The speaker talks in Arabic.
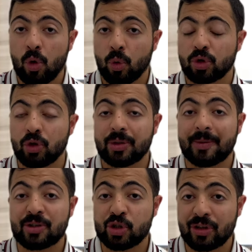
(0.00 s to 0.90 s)

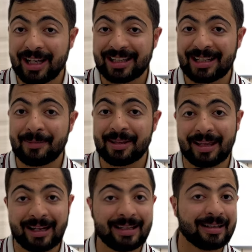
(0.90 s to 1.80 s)
وتعتبر الشركات
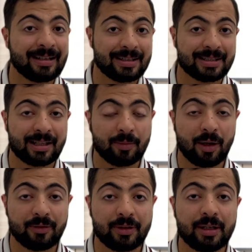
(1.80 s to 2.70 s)
المثاليه
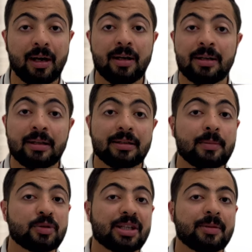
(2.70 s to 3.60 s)
للاستثمار فيها
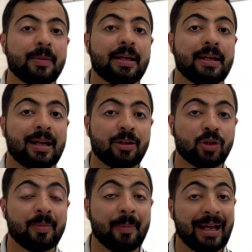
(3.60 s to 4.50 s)
للمستثمرين اللي
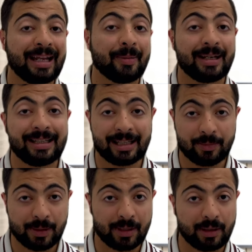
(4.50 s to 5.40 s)
عندهم مبالغ ماليه
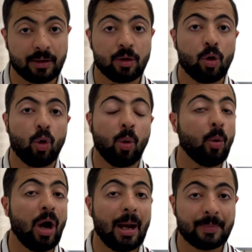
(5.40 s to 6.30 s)
كبيره
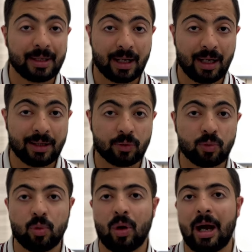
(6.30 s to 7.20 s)
ومو حابين
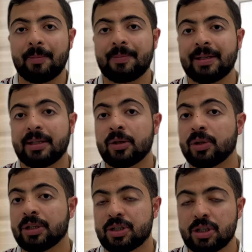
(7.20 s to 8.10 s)
يخاطروا وحابين انه
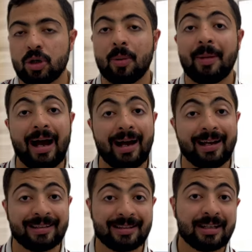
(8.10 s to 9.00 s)
يجيهم
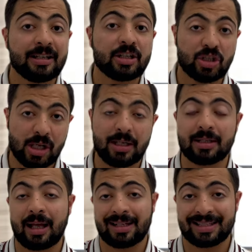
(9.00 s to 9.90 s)
عائد
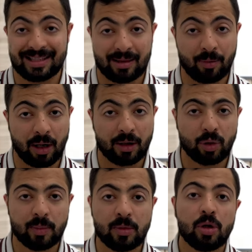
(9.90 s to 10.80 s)
جيد على
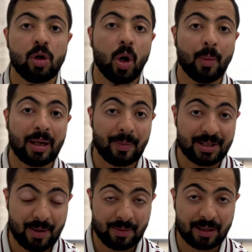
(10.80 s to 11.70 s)
استثماراتهم ومن
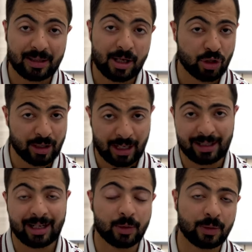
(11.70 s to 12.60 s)
ابرز امثلتها شركات
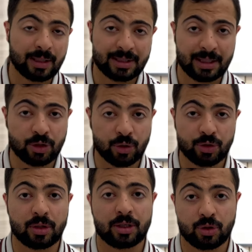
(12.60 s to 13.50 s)
الادويه زي
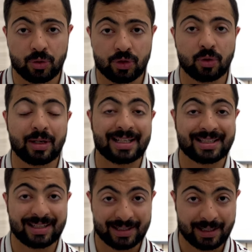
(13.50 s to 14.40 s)
جونسون اند جونسون،
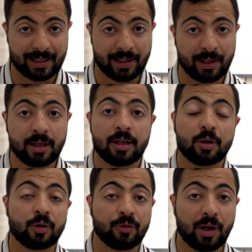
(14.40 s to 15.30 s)
استرازينيكا،
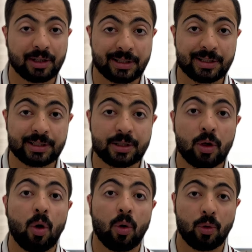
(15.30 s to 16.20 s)
نوفارتس
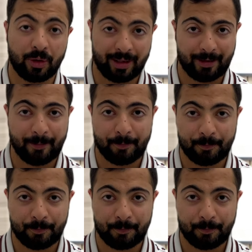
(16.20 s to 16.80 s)
وغيرها.